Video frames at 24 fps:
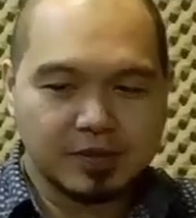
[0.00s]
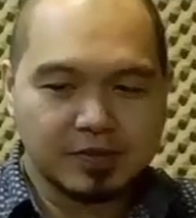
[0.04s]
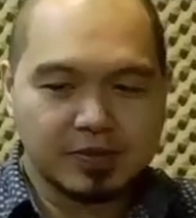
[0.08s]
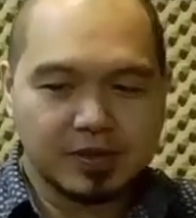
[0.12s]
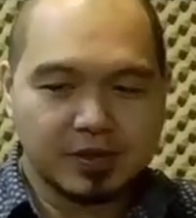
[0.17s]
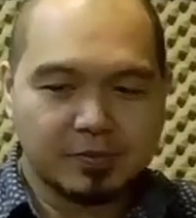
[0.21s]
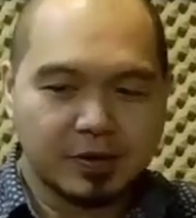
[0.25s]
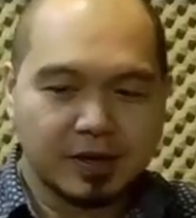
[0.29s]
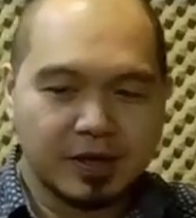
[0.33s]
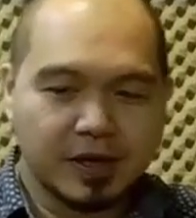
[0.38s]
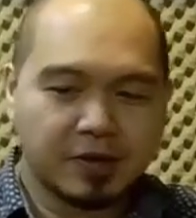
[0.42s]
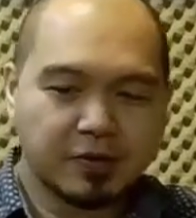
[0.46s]

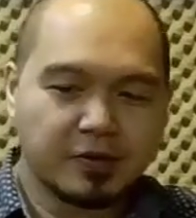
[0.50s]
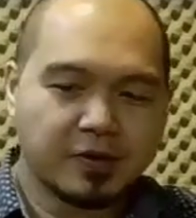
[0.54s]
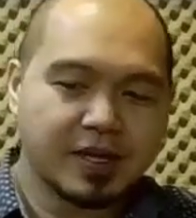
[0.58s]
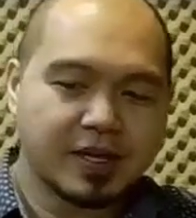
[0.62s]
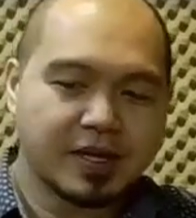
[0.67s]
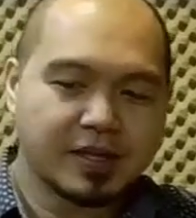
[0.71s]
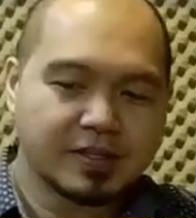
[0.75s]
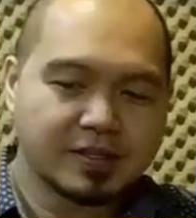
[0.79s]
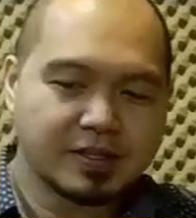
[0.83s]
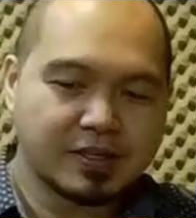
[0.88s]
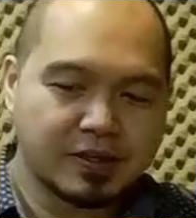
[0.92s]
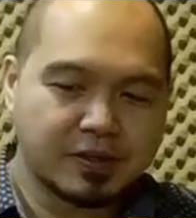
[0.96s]
Sabon ako ha,
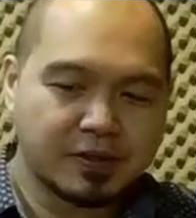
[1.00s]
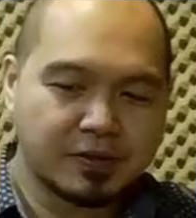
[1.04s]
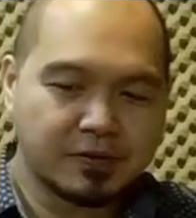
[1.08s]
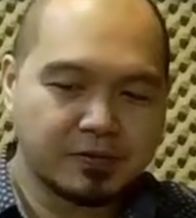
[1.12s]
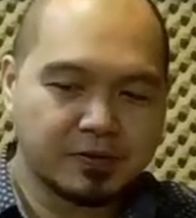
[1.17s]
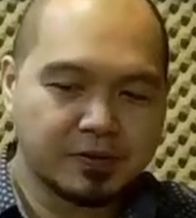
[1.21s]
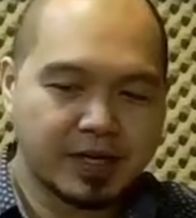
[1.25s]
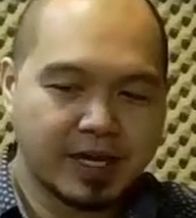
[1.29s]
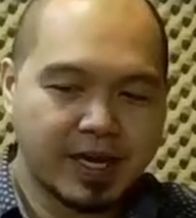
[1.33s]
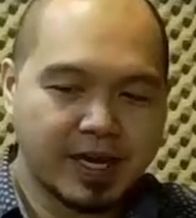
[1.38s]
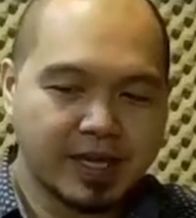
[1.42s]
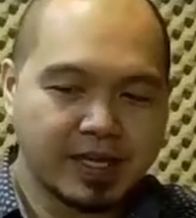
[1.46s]

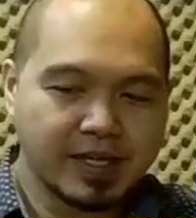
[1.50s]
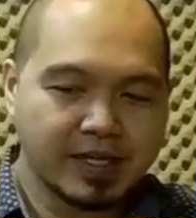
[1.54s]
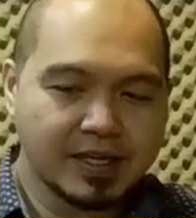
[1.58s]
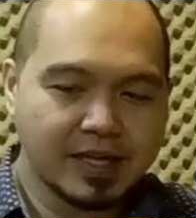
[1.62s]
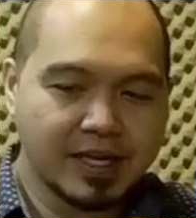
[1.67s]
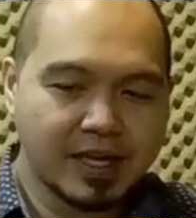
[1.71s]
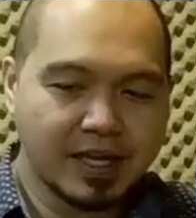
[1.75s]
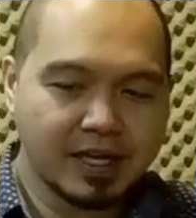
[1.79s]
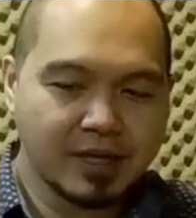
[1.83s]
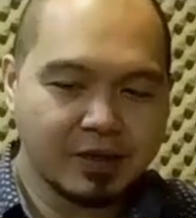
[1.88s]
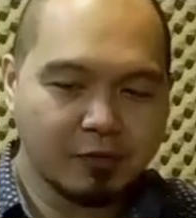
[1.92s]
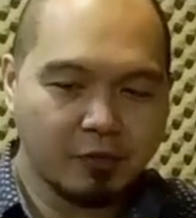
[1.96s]

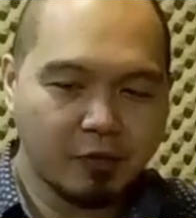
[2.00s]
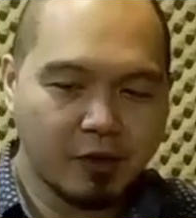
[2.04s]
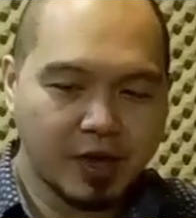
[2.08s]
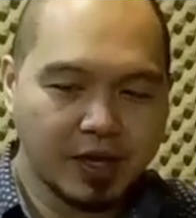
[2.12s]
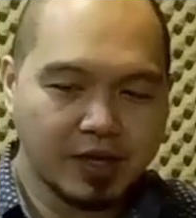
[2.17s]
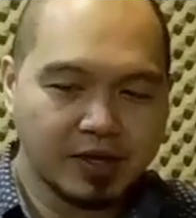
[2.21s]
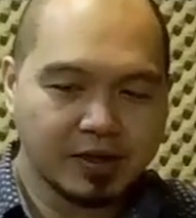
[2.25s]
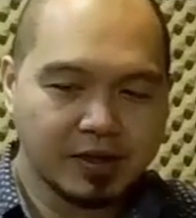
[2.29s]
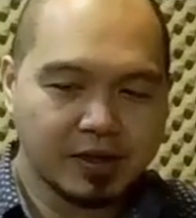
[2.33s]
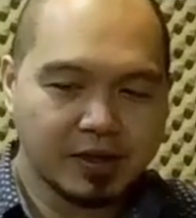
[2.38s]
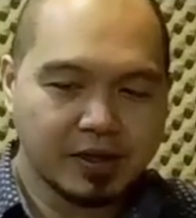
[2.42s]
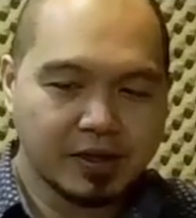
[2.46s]

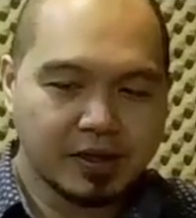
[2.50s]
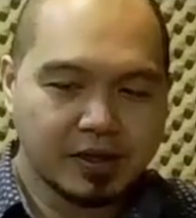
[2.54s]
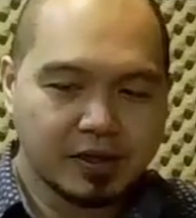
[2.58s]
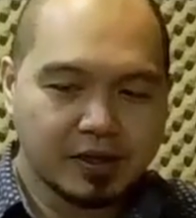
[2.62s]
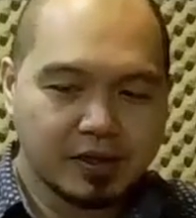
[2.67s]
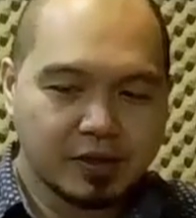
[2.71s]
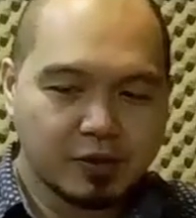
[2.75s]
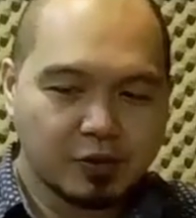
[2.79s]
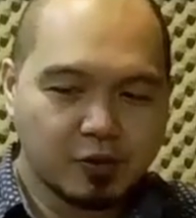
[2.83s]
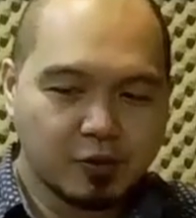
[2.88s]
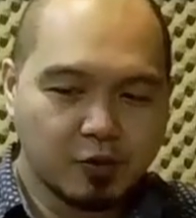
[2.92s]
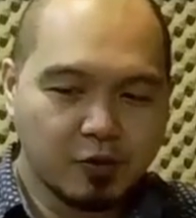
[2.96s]
0991
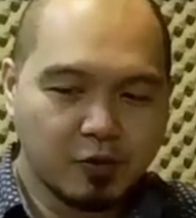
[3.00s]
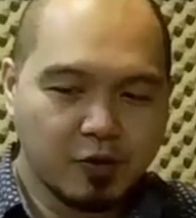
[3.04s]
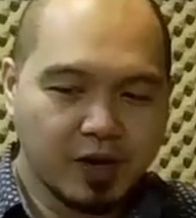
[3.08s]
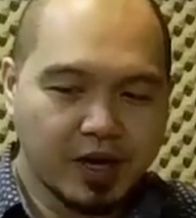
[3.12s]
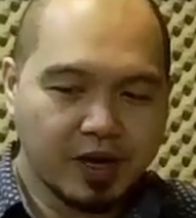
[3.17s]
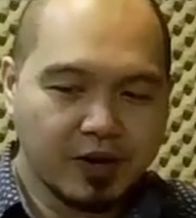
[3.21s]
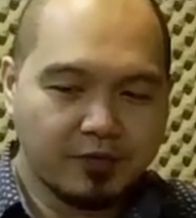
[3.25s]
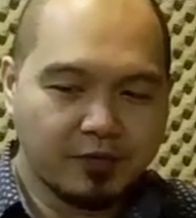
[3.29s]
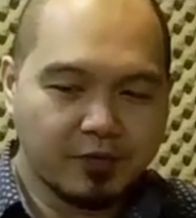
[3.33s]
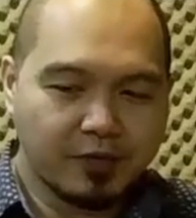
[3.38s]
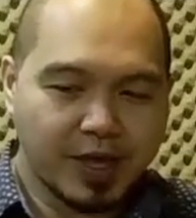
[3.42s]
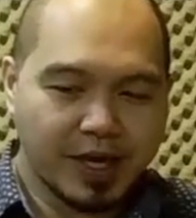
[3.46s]

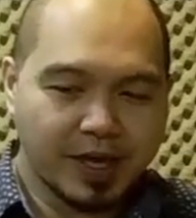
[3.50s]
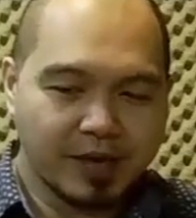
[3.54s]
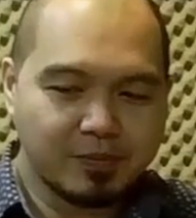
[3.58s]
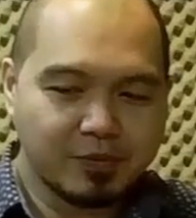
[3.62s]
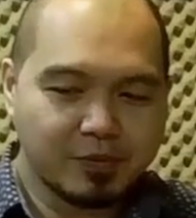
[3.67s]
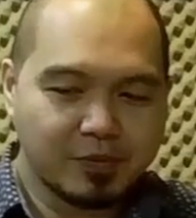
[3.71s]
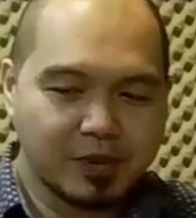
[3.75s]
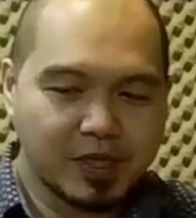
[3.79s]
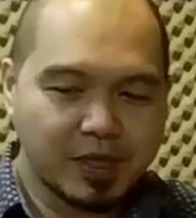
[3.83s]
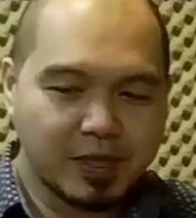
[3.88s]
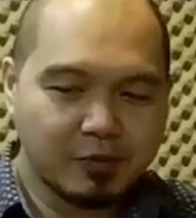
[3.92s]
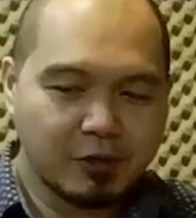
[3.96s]

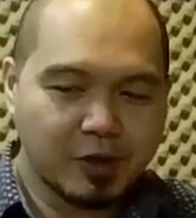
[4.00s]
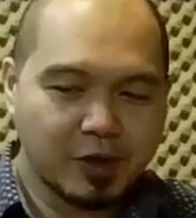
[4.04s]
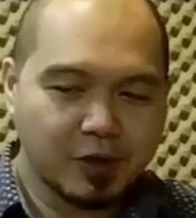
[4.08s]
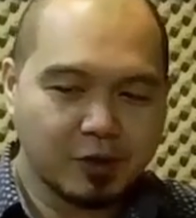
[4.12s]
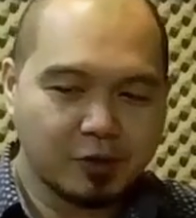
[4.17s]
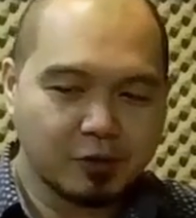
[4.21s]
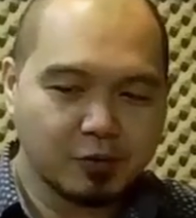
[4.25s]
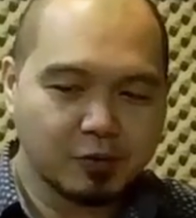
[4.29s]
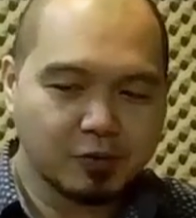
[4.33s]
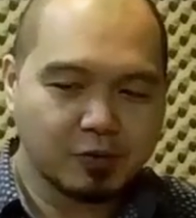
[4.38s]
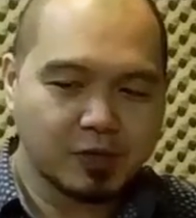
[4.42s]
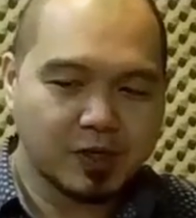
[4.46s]

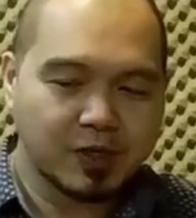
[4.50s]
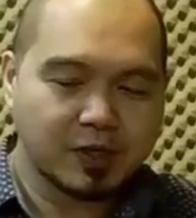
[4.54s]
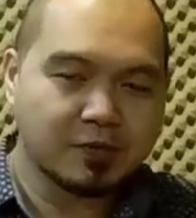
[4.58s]
215-3123.